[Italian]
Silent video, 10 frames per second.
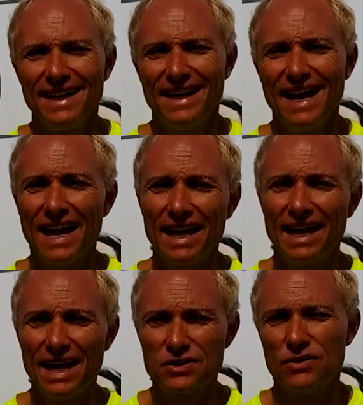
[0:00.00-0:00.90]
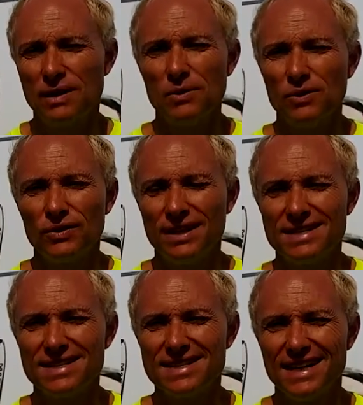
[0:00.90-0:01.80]
e anche il lancio della moto a
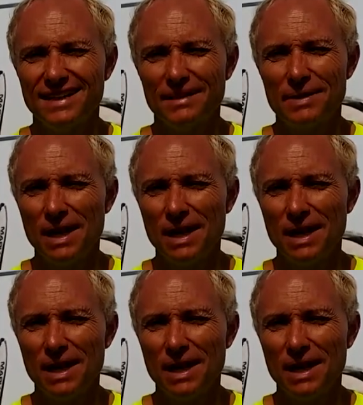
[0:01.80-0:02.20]
360.